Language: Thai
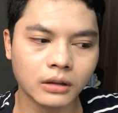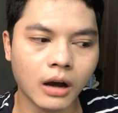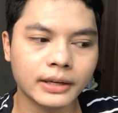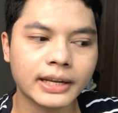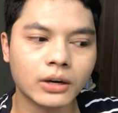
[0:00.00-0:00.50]
ต
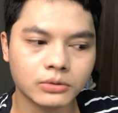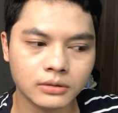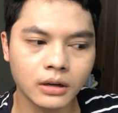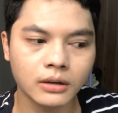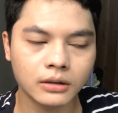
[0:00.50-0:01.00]
อนที่เขา
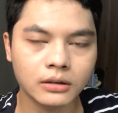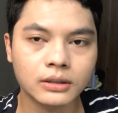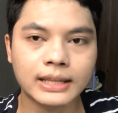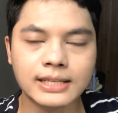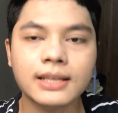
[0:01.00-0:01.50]

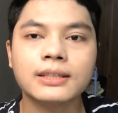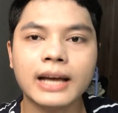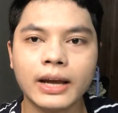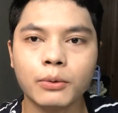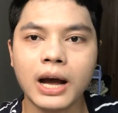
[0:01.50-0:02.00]
ตัดสิน
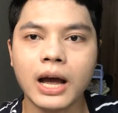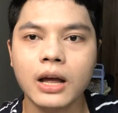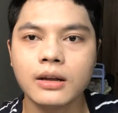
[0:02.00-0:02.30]
ใจว่า